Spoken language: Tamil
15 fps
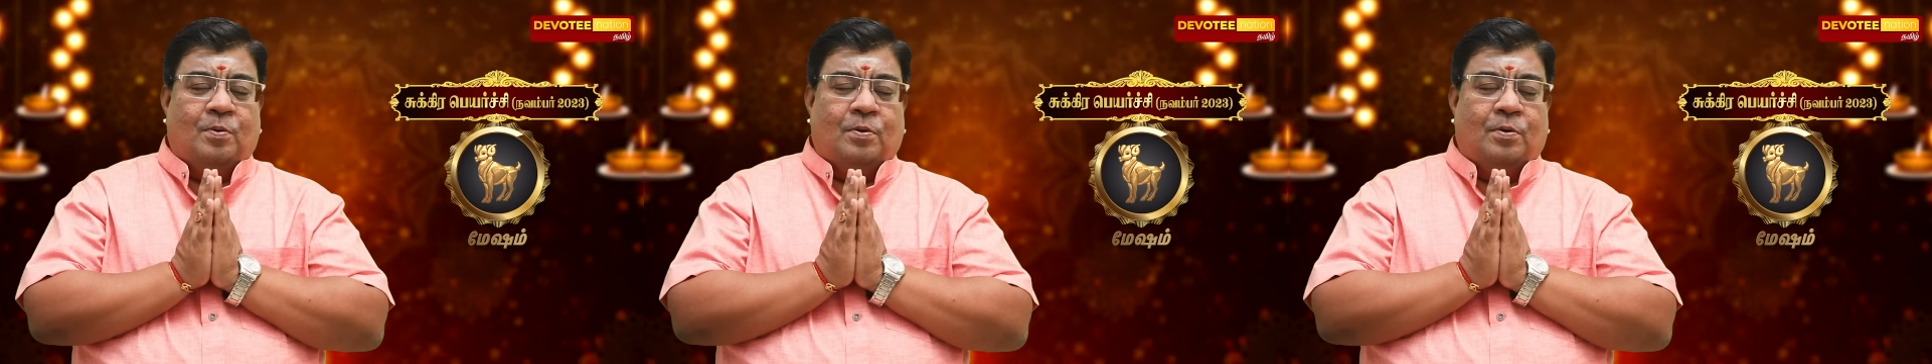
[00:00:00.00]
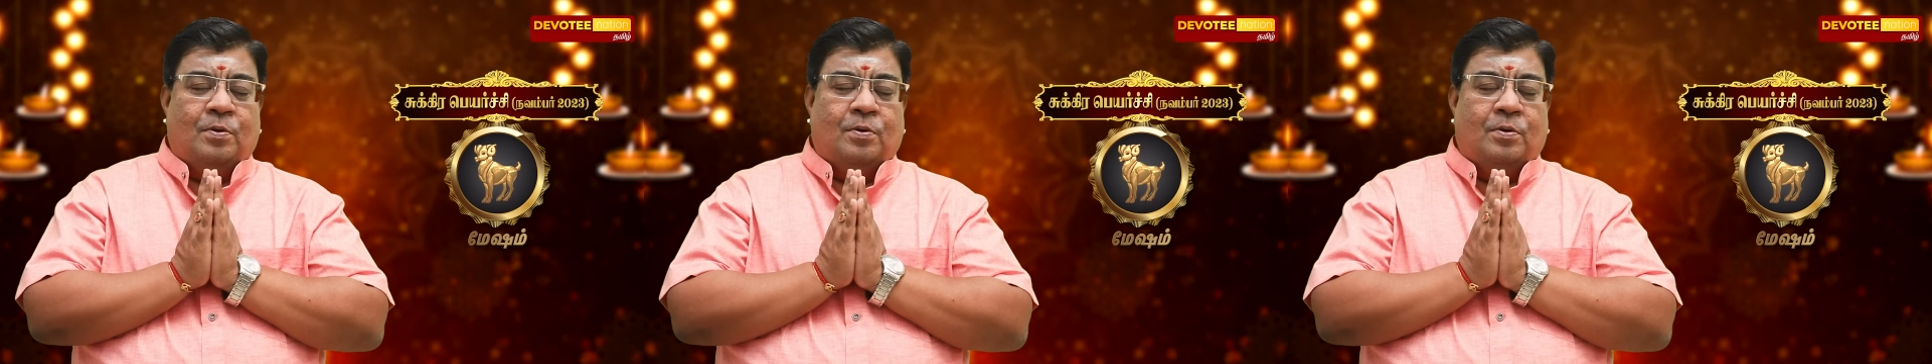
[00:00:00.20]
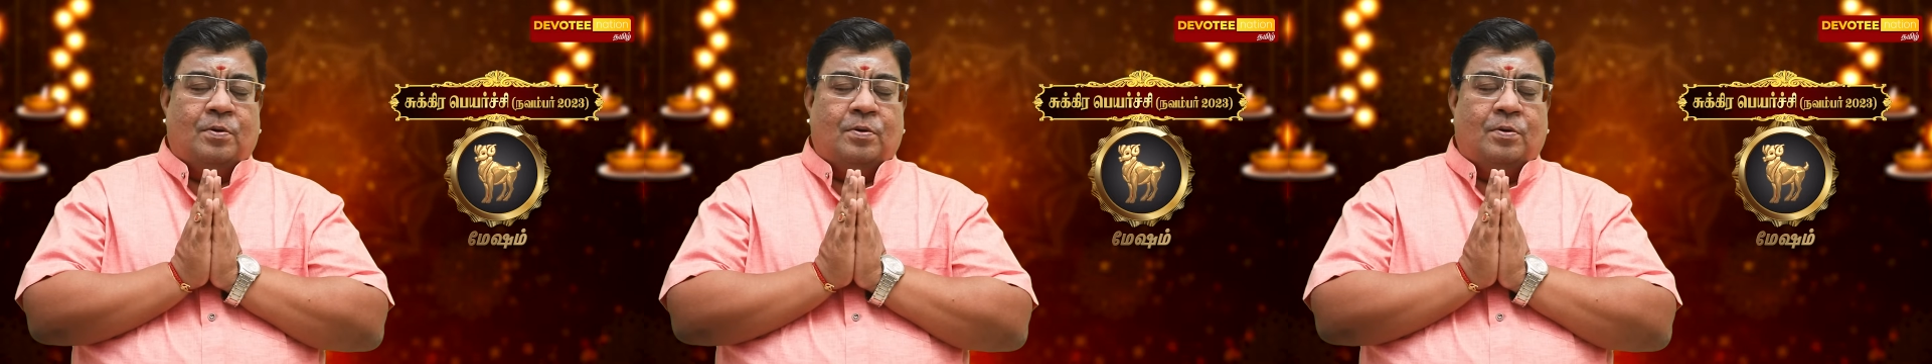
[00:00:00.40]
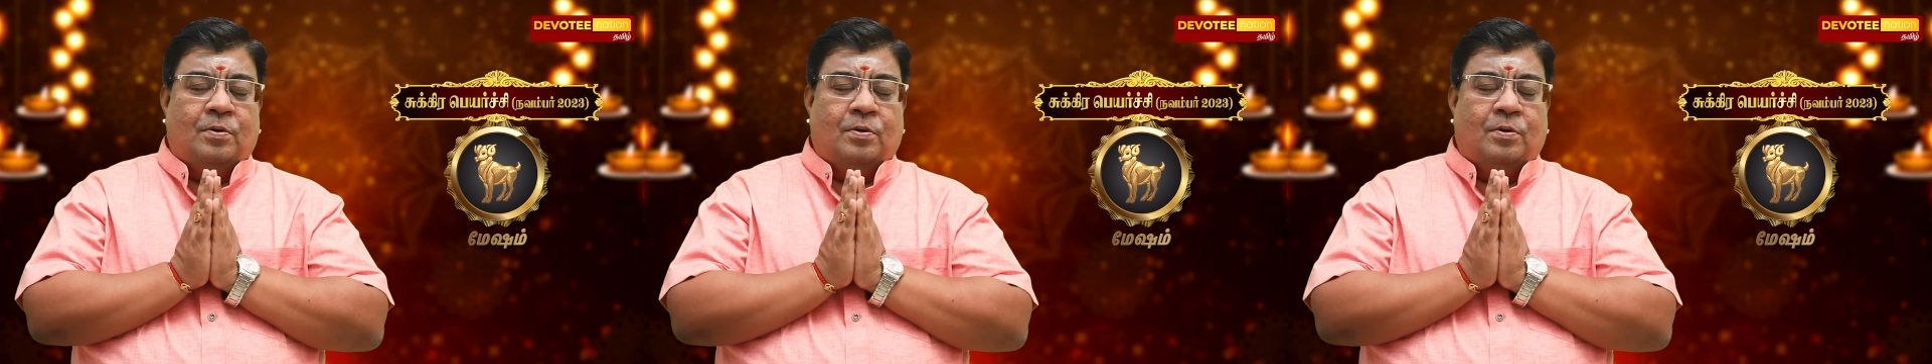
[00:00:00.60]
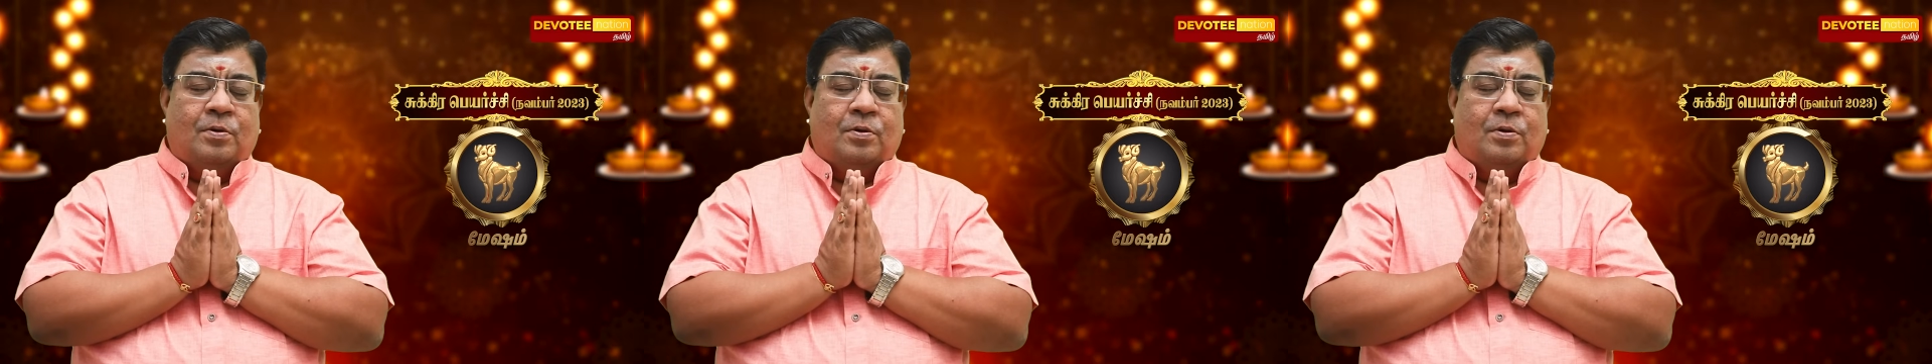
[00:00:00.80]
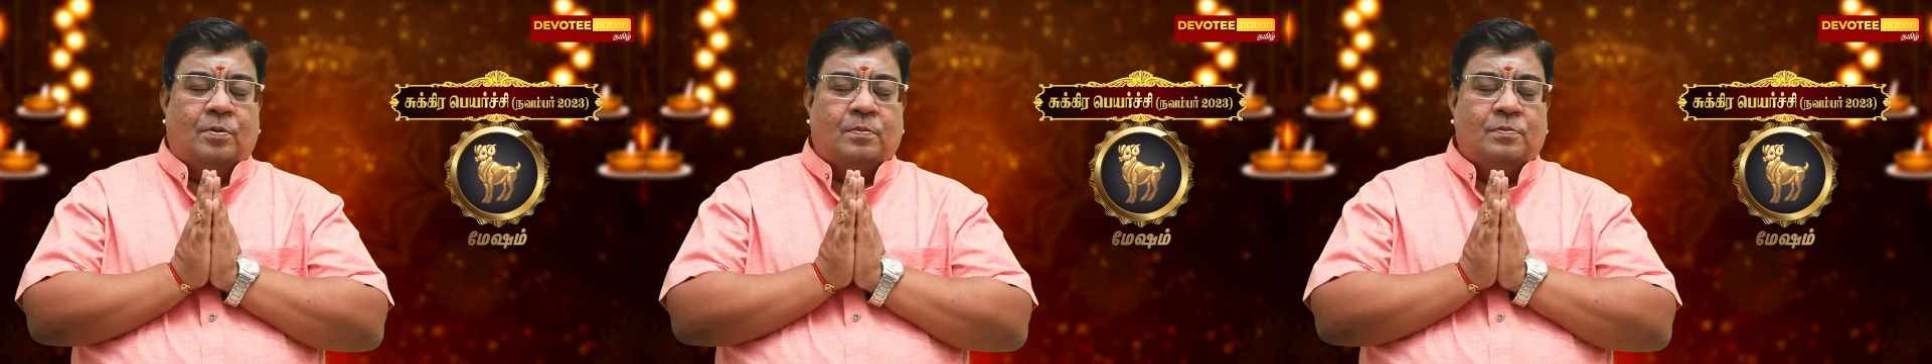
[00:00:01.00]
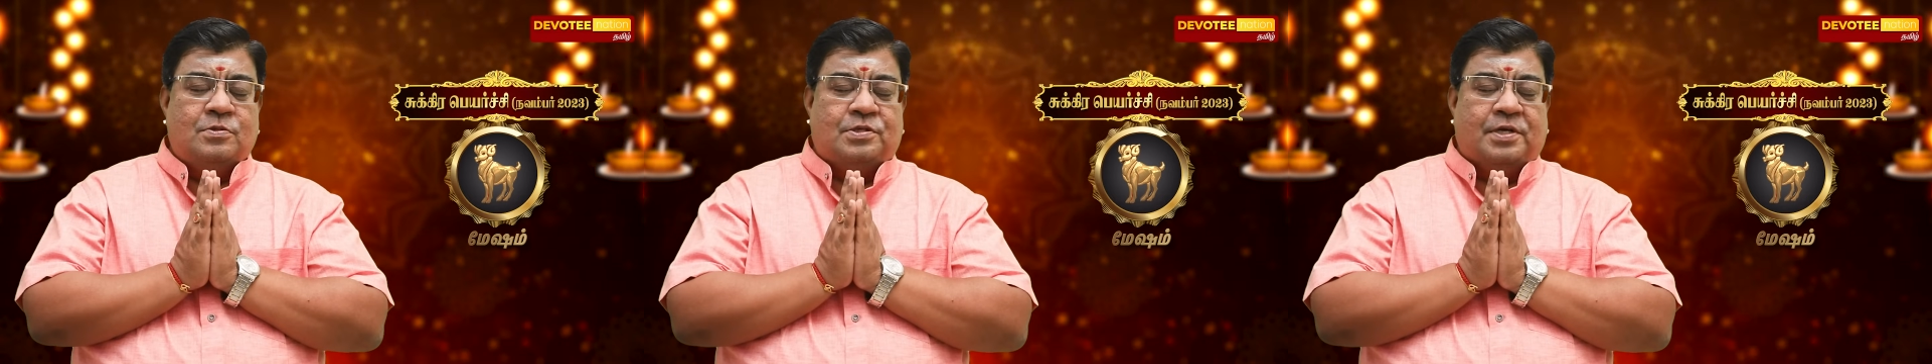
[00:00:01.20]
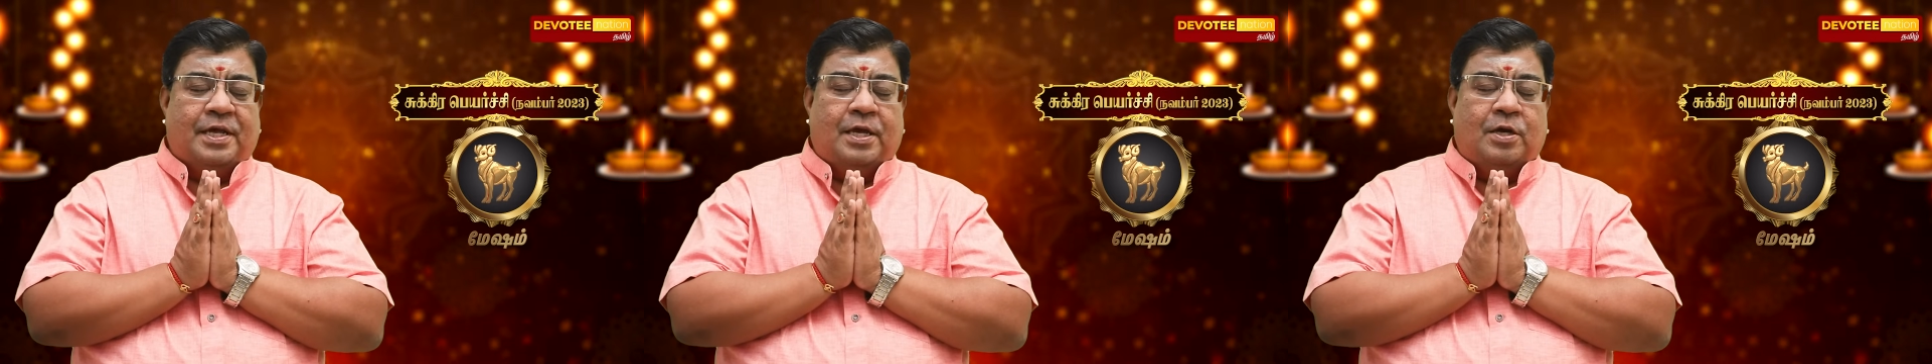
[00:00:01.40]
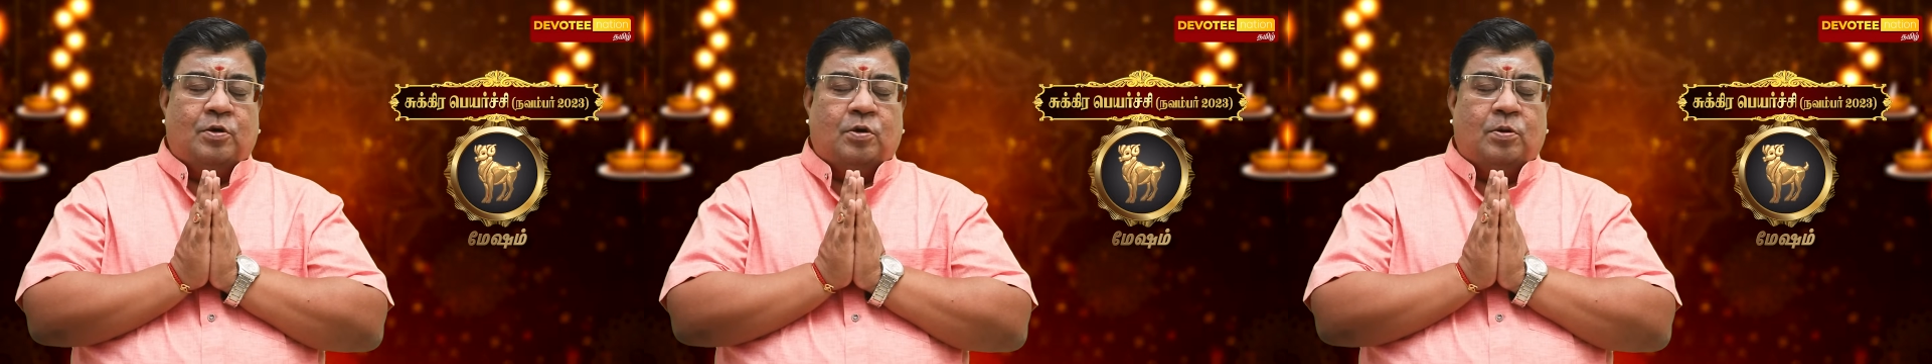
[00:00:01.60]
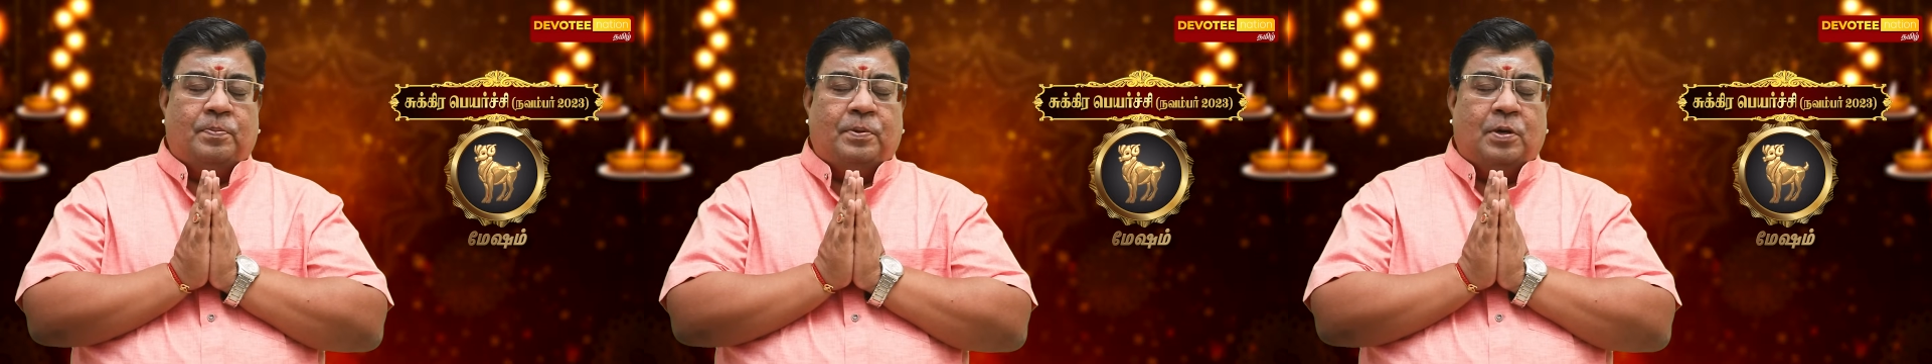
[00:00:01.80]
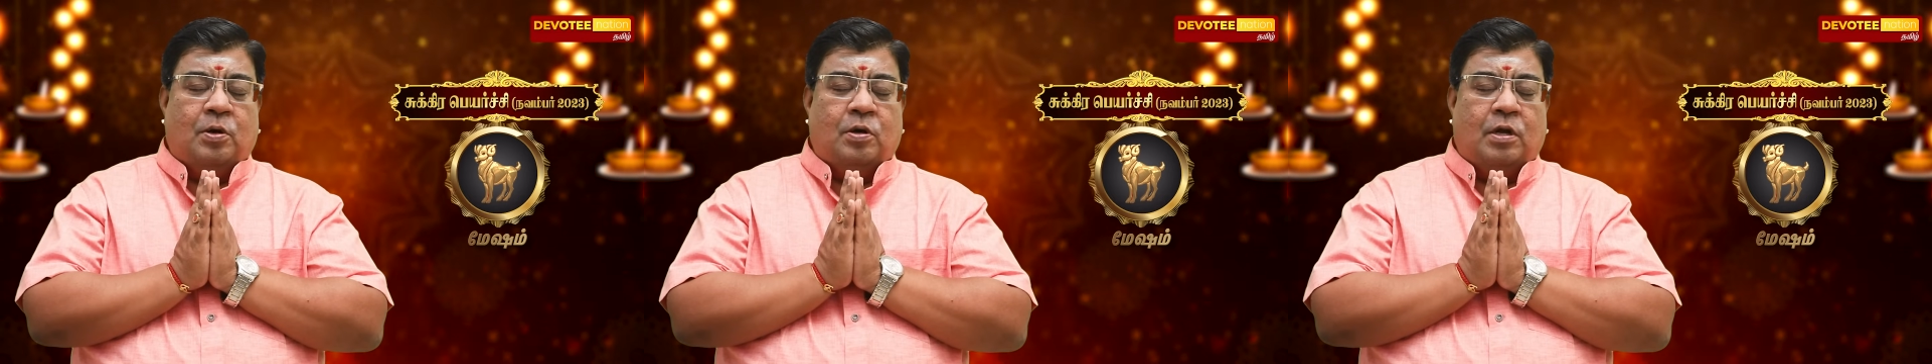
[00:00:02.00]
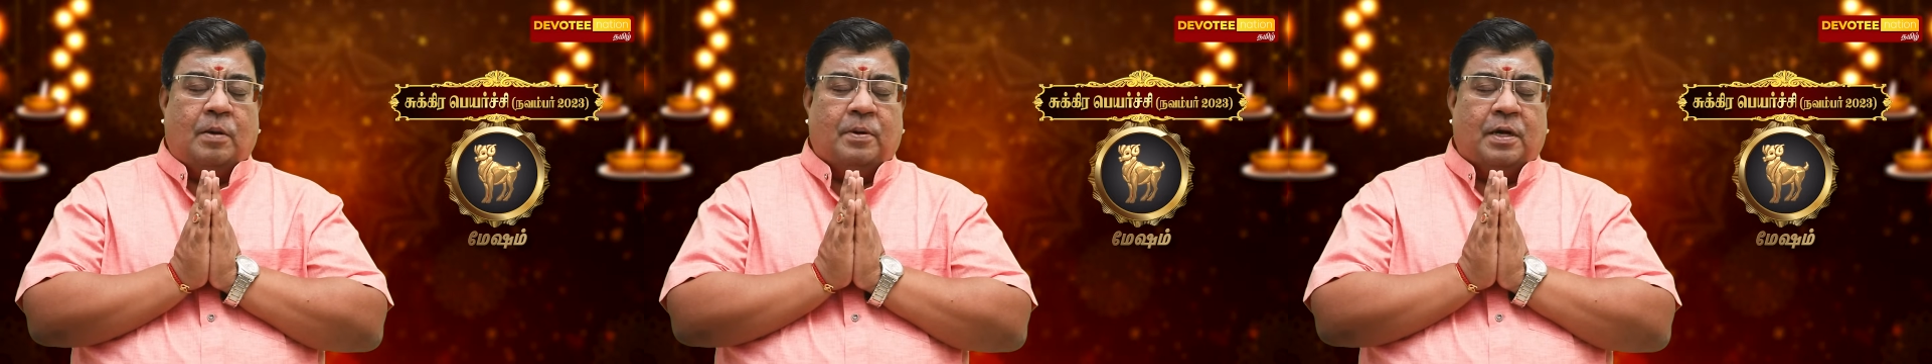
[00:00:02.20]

ஓம் ஸ்ரீ குருபியோ